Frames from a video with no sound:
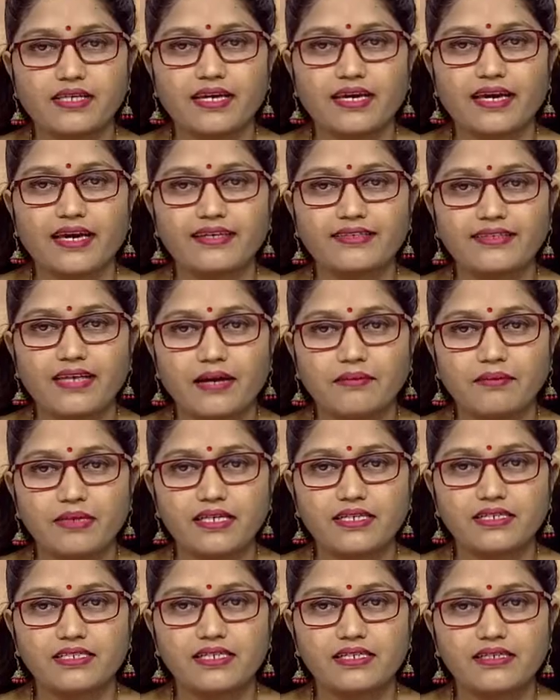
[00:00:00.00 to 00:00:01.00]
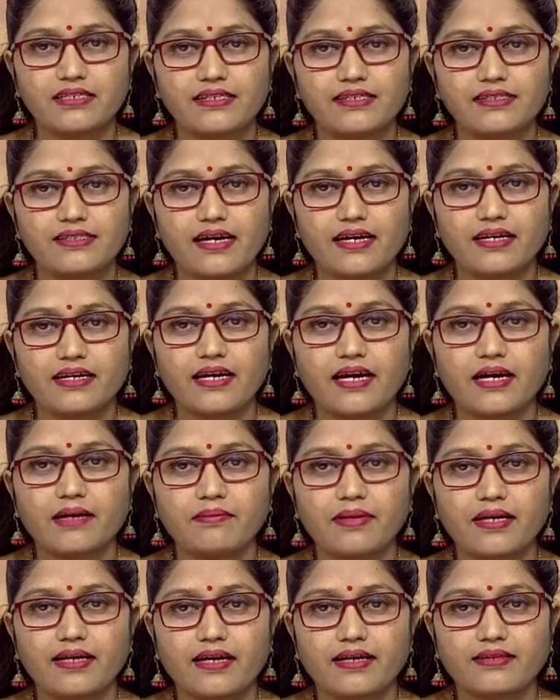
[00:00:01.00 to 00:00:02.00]
के एग्ज़ामिनेशन ये सारे
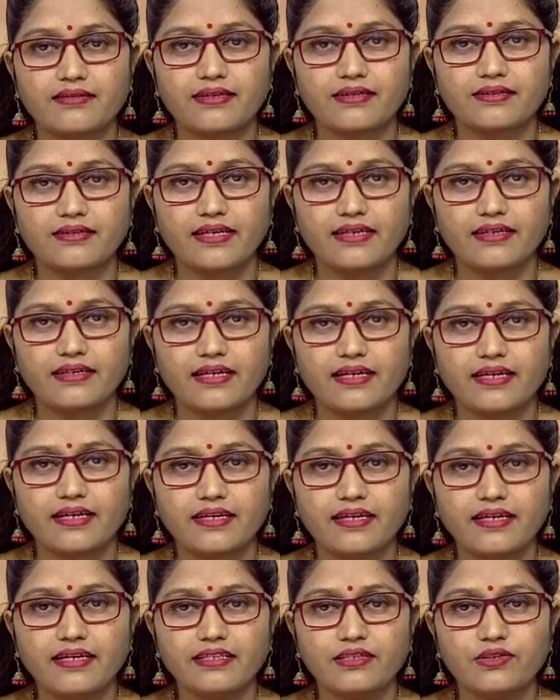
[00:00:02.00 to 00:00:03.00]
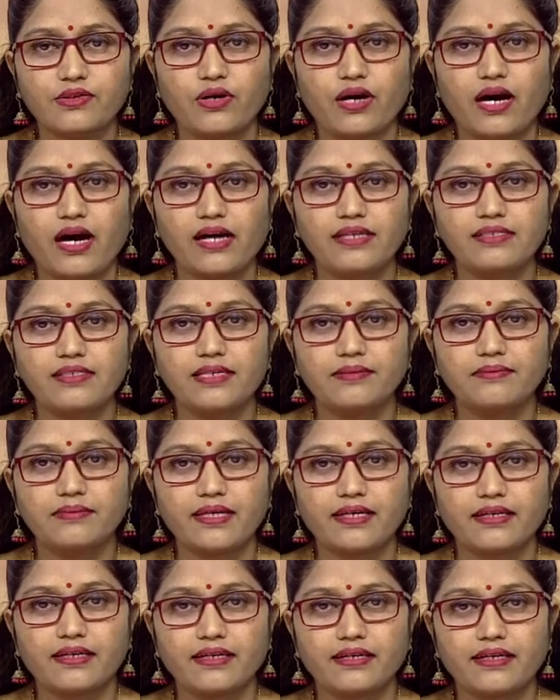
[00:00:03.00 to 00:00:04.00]
आप लगातार देख रहे हैं तो आज हम
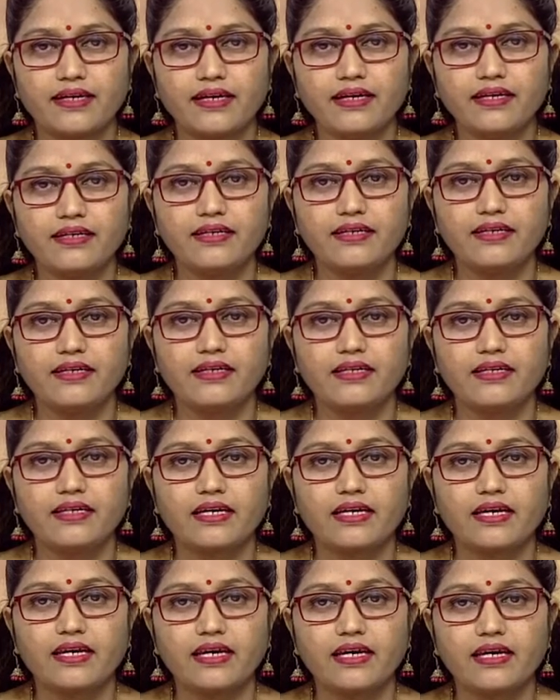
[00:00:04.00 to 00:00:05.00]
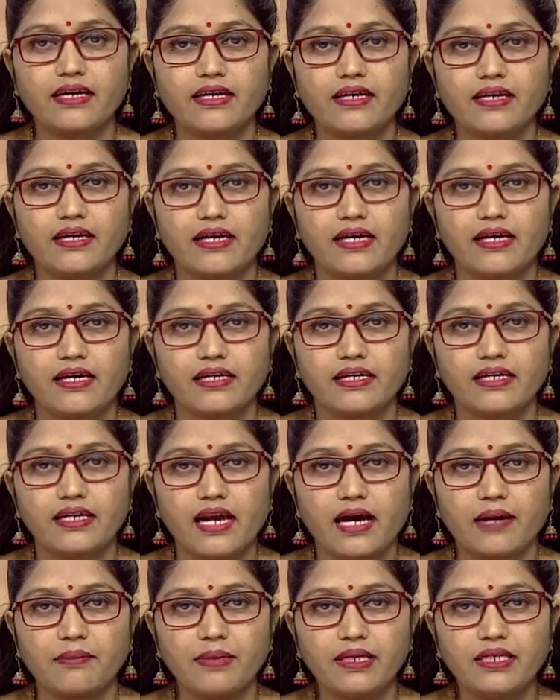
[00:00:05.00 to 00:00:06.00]
देखेंगे कि
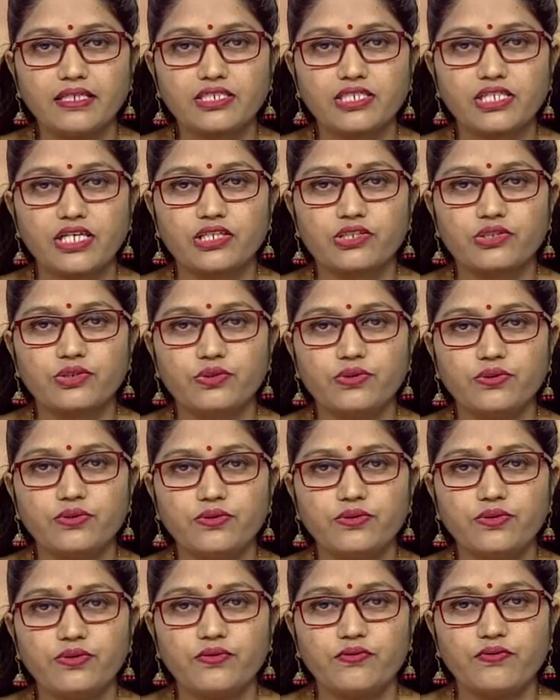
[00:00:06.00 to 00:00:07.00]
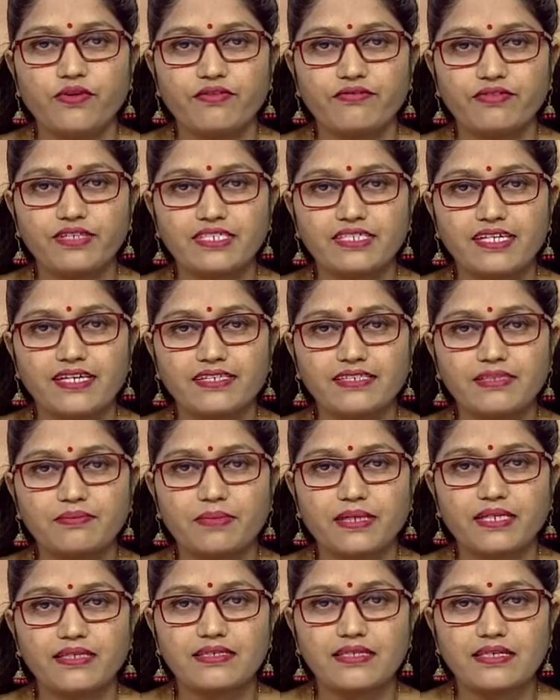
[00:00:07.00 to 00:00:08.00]
ग्रामीण क्षेत्रों व विशेष
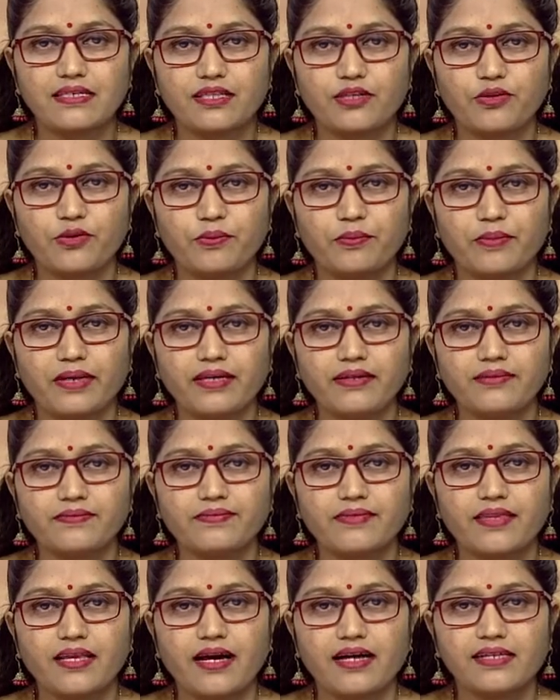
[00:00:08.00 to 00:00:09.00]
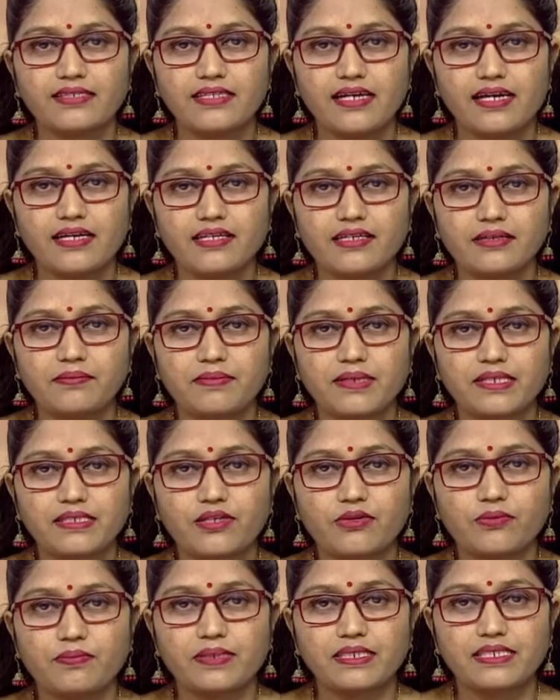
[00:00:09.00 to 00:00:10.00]
परिस्थितियों में अचानक
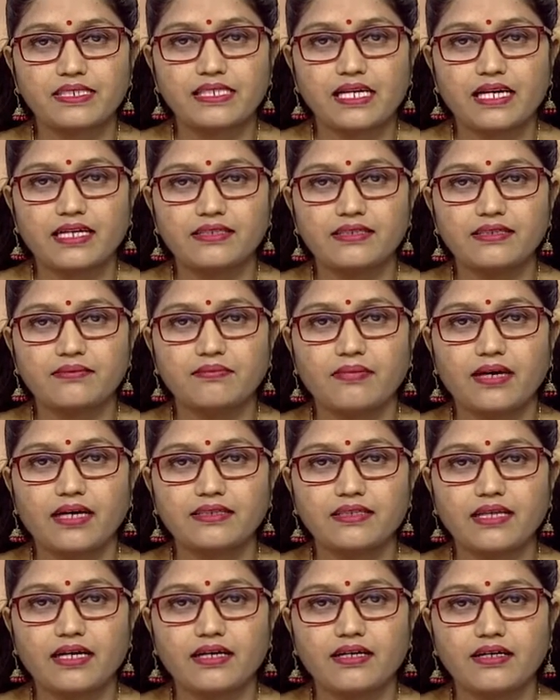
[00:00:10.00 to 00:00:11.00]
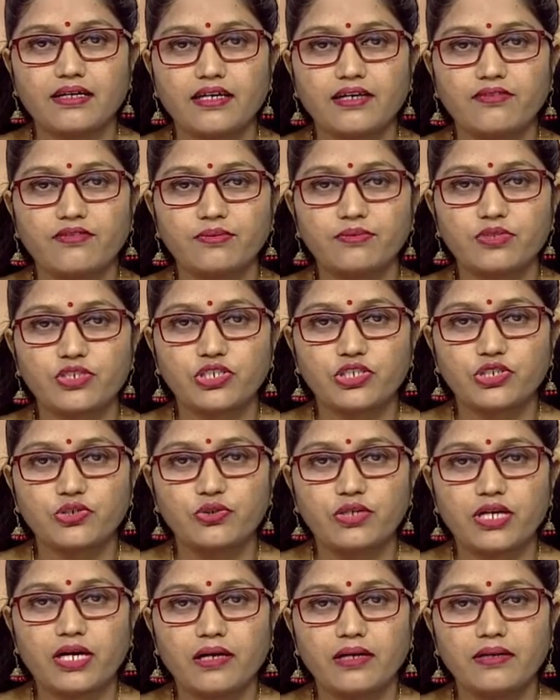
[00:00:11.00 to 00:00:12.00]
प्रसव पश्चात माता एवं
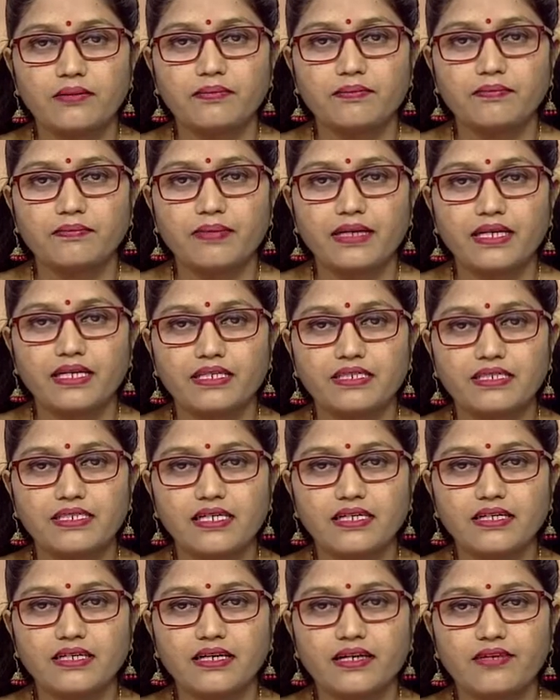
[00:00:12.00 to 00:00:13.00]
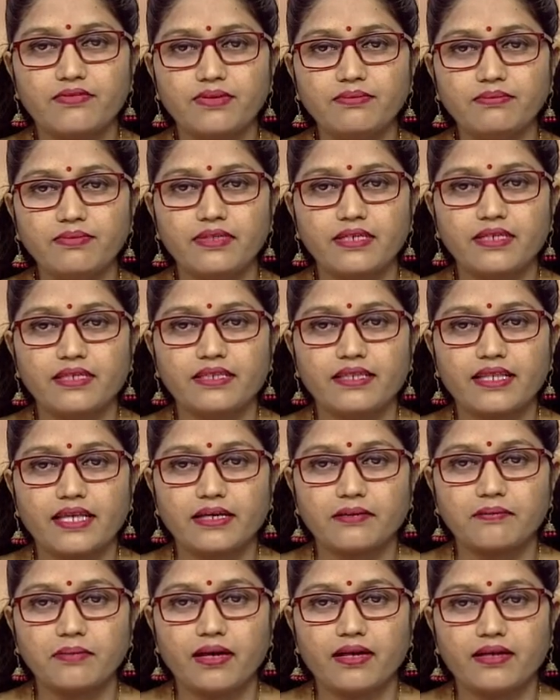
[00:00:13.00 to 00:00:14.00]
शिशु का परीक्षण एवं
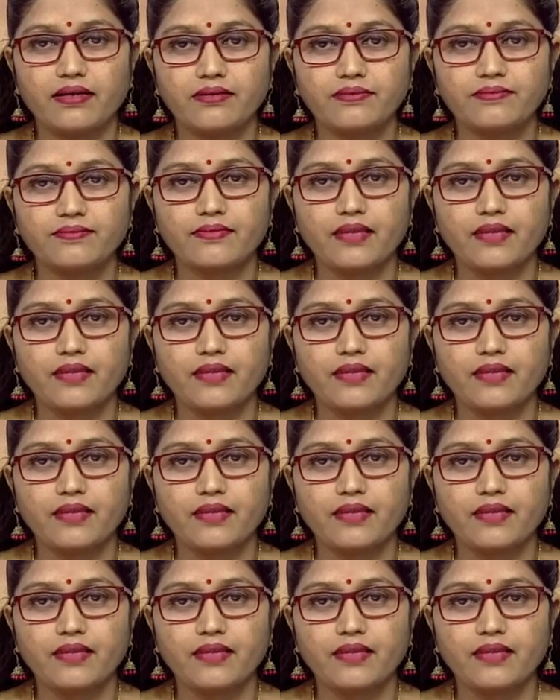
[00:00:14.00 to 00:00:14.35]
देखभाल